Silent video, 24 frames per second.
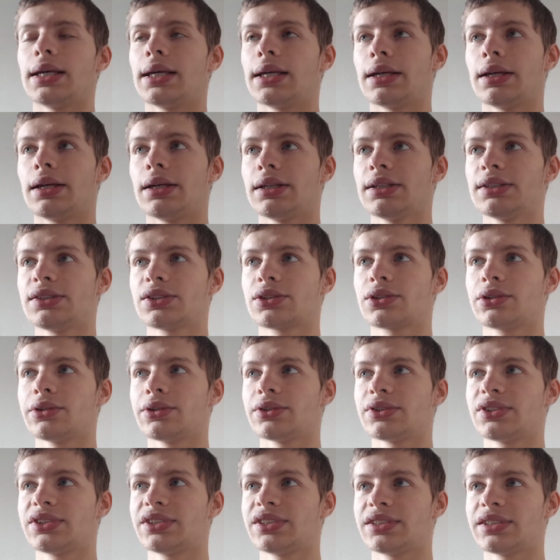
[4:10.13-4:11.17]
Est-ce
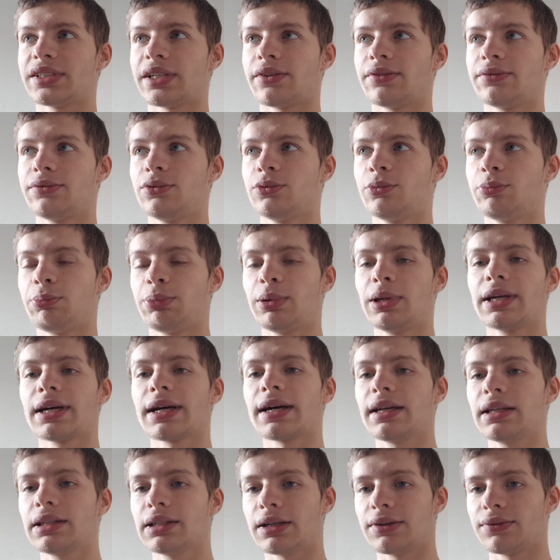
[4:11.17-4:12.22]
que ça vous
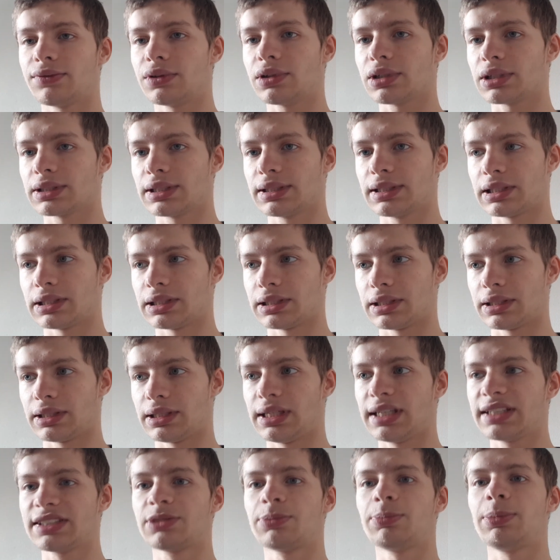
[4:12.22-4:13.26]
plairait d'avoir des
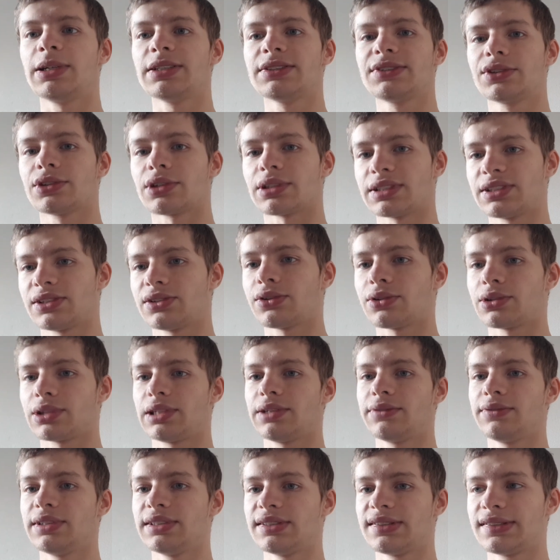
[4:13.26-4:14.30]
let's play sur Resident
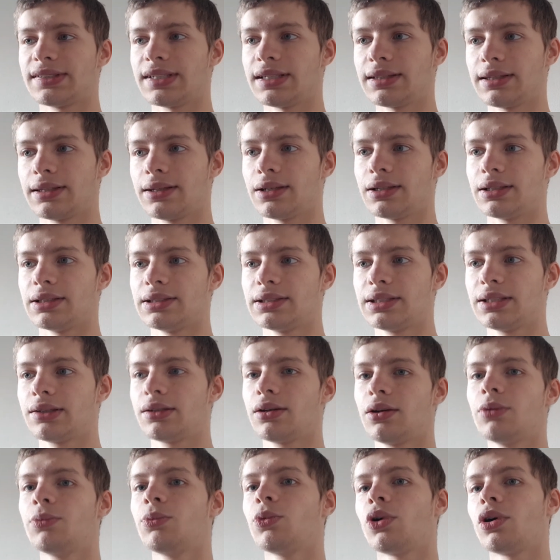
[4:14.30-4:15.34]
Evil 7
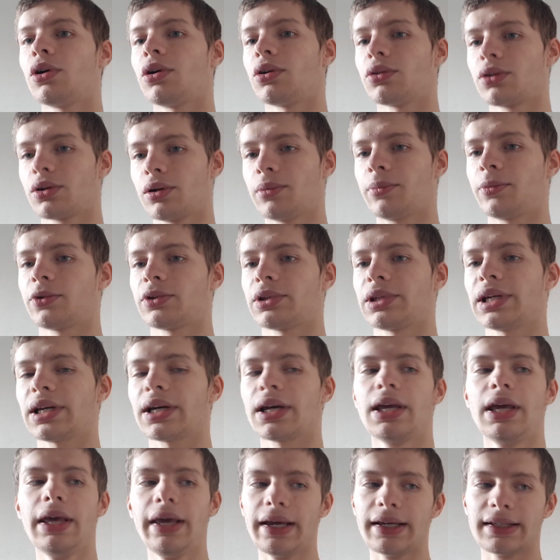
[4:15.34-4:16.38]
Dites-le moi en commentaire
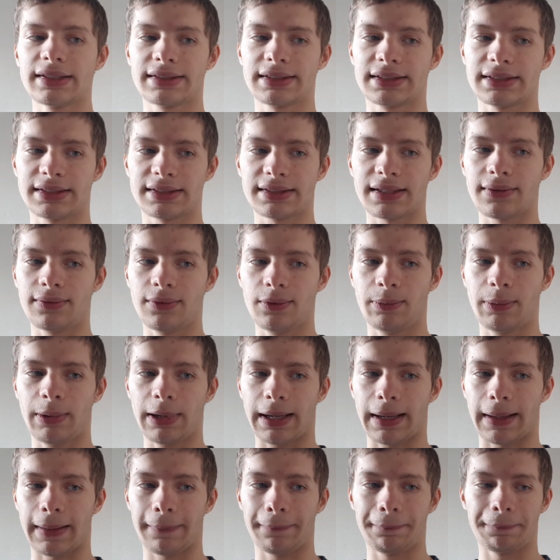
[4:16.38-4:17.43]
si ça vous
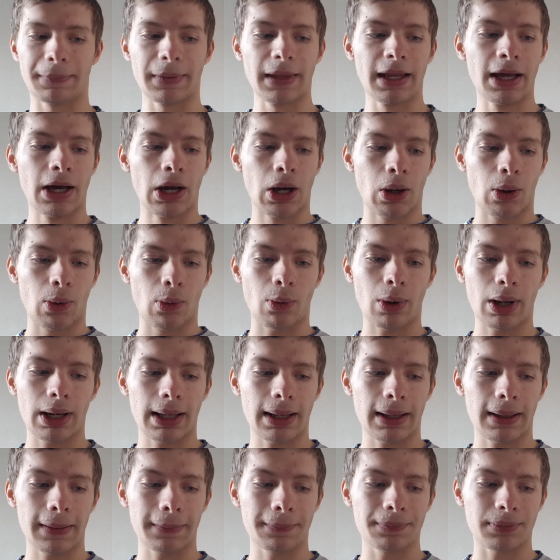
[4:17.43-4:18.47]
plairait.
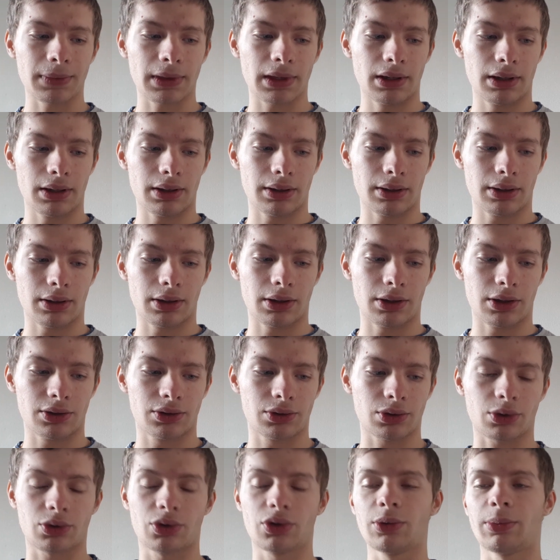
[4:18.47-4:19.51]
Voilà, euh,
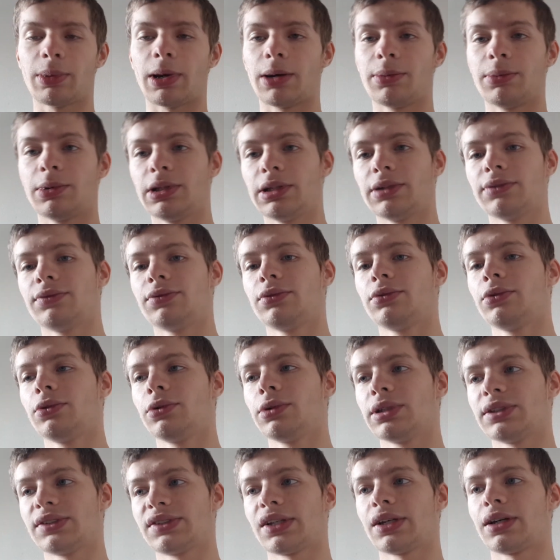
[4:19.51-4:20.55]
sur ce, bah, abonnez-vous,
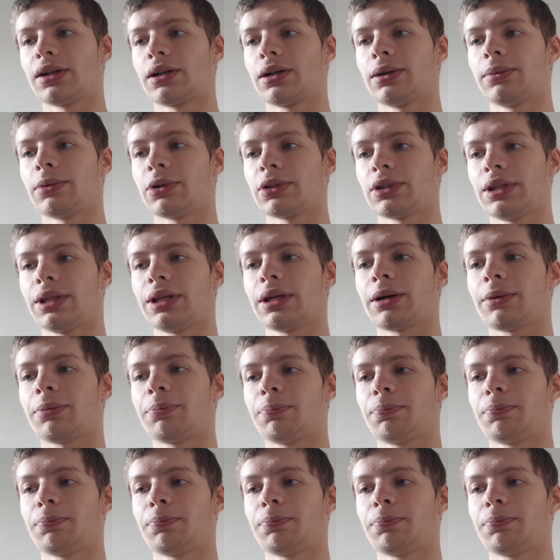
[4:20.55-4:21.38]
laissez un commentaire,